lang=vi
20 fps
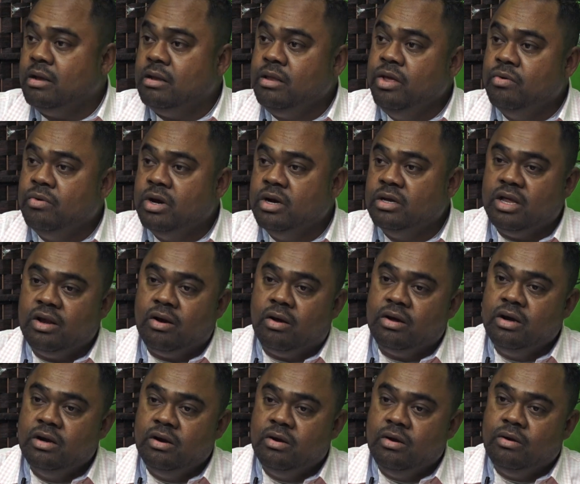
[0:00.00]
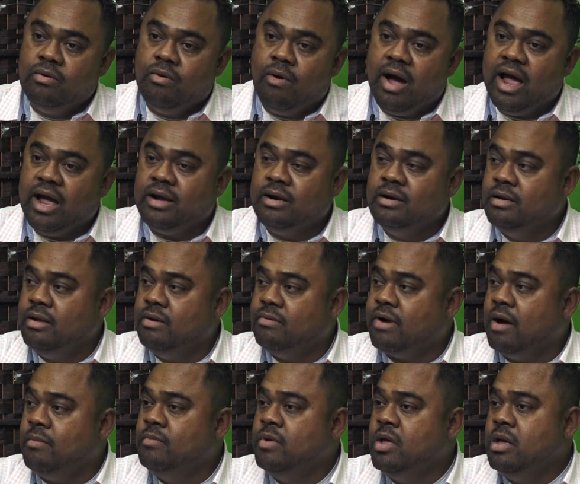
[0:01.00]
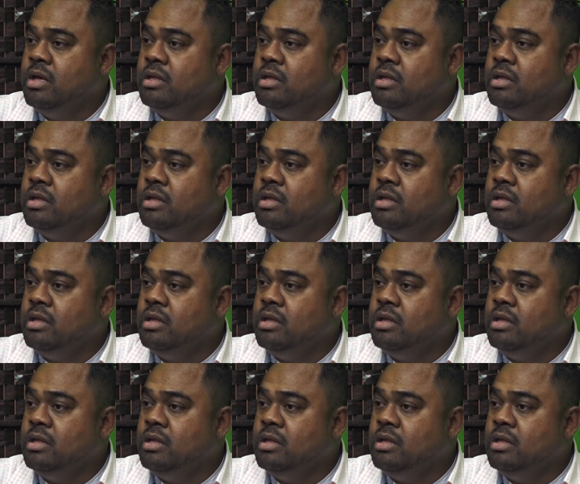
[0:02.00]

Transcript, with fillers: nhiều người thì nói người Hoa người nhiều không